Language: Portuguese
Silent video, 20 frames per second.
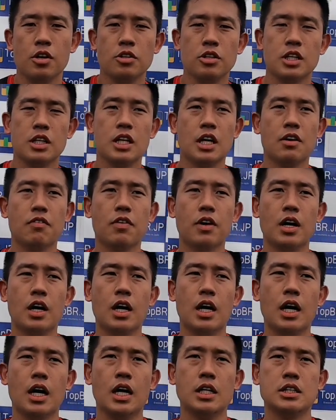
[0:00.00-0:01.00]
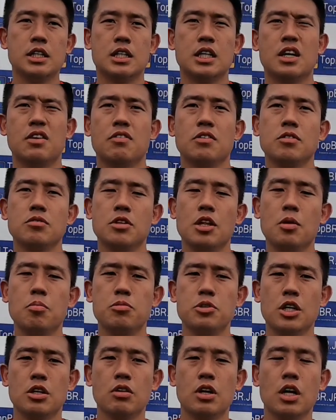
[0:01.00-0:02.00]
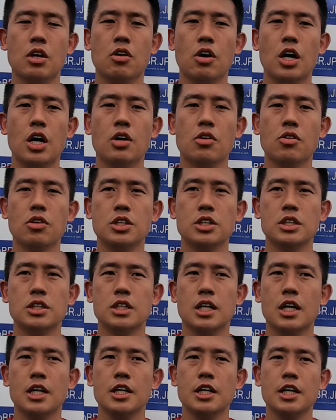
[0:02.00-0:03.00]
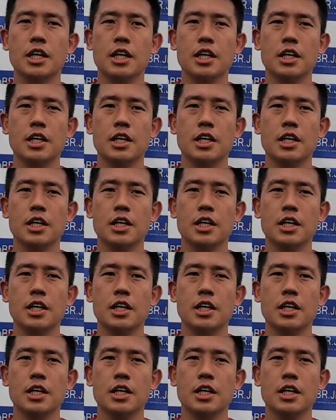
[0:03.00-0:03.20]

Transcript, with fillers: Eu já estava já tava há um tempo já no Nagoya Oxas ali,